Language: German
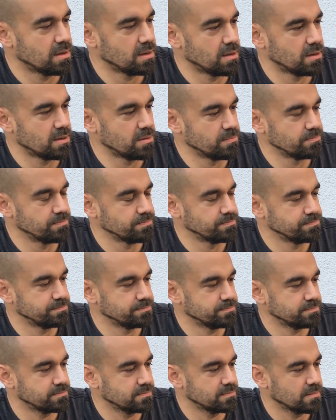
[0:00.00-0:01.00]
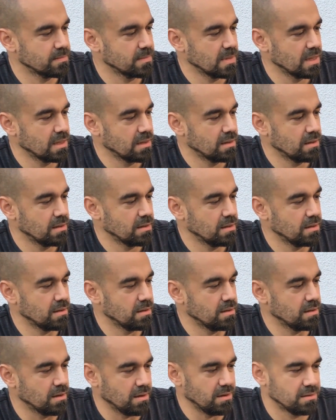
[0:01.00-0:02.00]
Ähm,
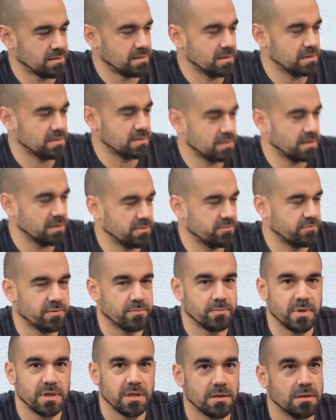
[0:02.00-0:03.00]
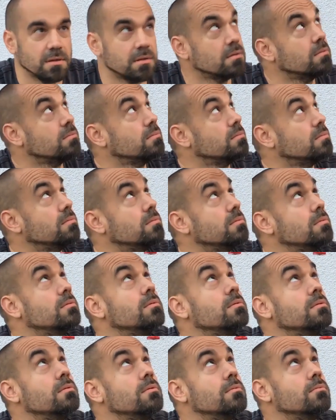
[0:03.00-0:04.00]
ja, liegt, liegt, für mich,
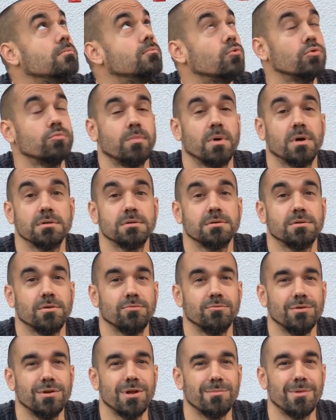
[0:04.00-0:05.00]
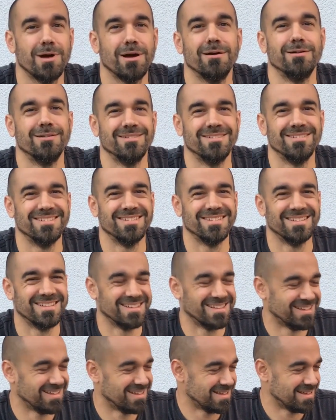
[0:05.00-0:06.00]
wird doch wunderbar.
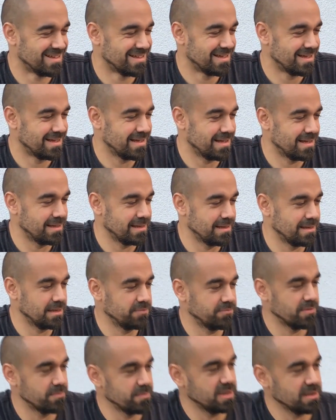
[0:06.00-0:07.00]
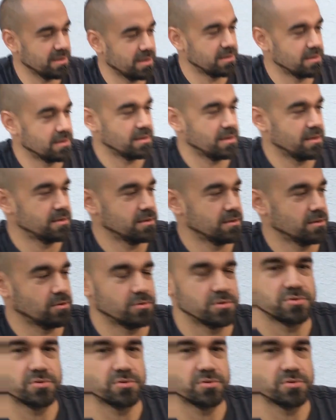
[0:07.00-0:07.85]
Äh, liegt für mich an der, an der